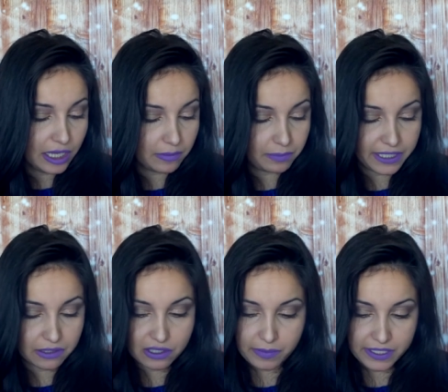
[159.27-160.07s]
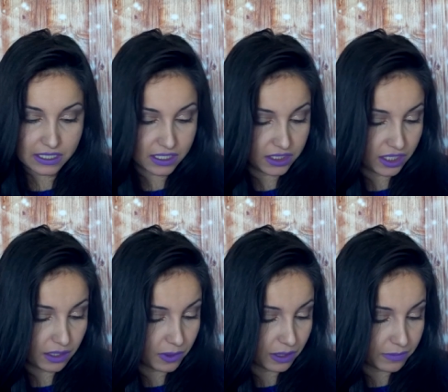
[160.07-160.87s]
Aplica una pequeña
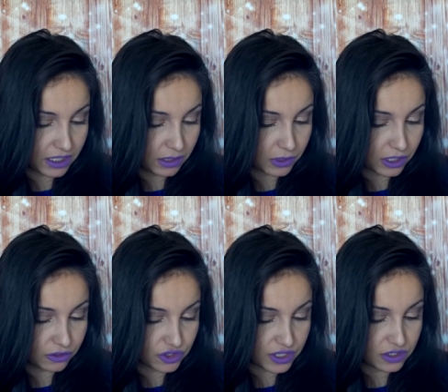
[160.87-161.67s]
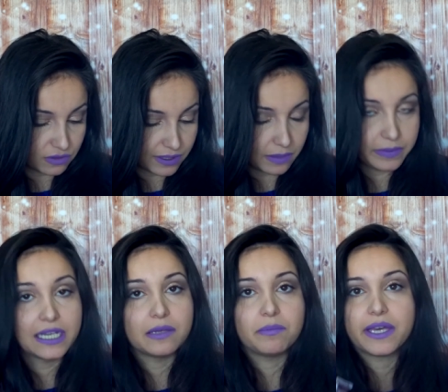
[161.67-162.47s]
cantidad por la mañana y por la noche, sobre la
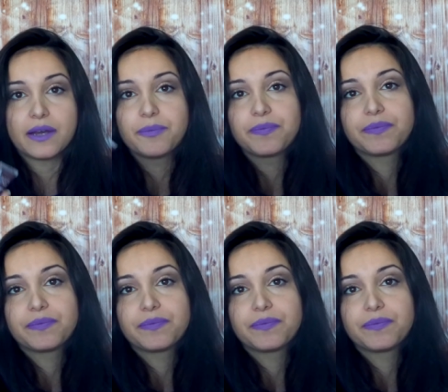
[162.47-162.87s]
piel limpia.